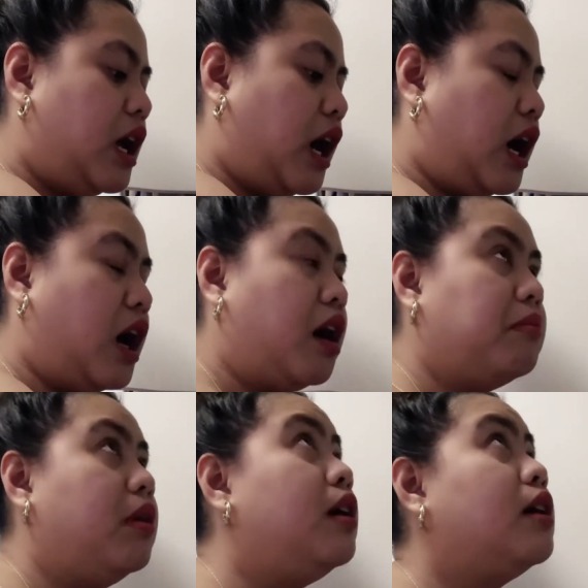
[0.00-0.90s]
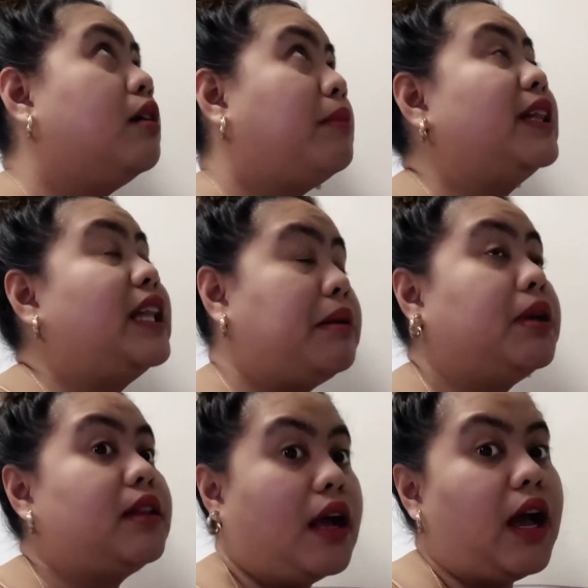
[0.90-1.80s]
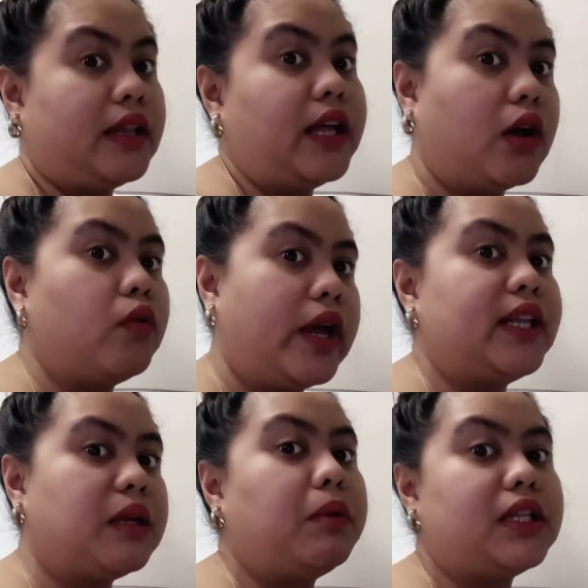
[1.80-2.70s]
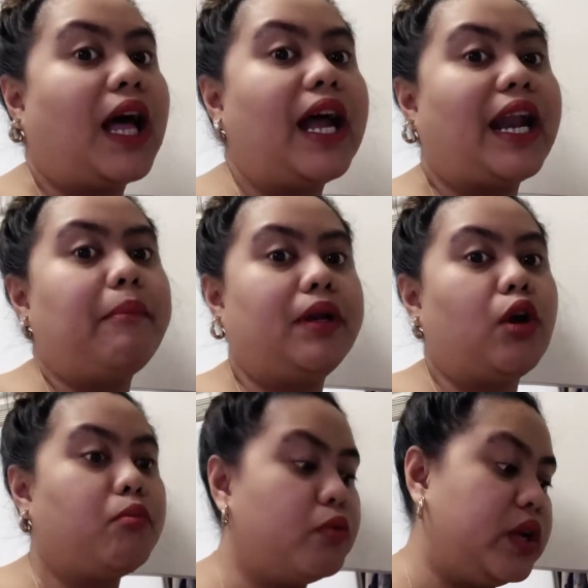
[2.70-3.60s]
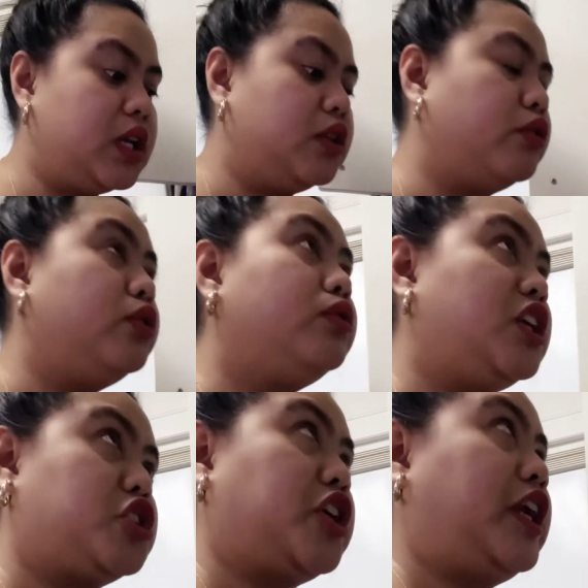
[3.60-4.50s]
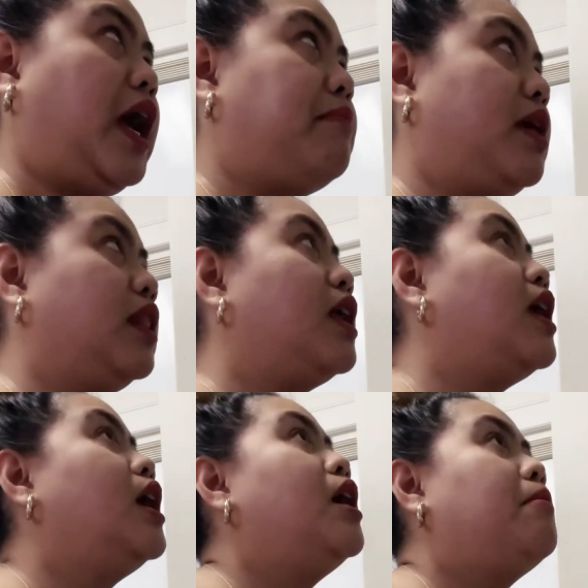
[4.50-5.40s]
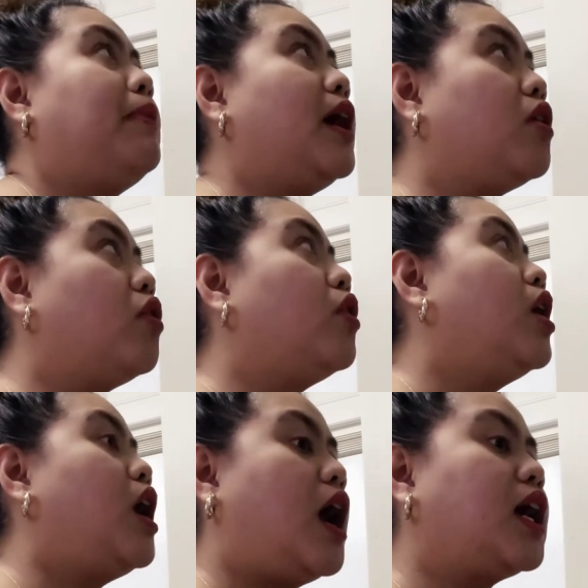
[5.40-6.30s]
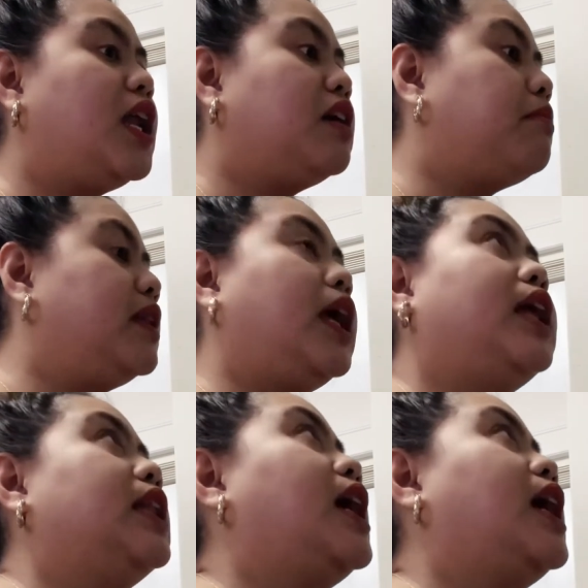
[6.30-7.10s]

um, pandemic na nga daw. And nabalitaan namin na umuwi na daw yung teacher namin. Pero, ang galing pa din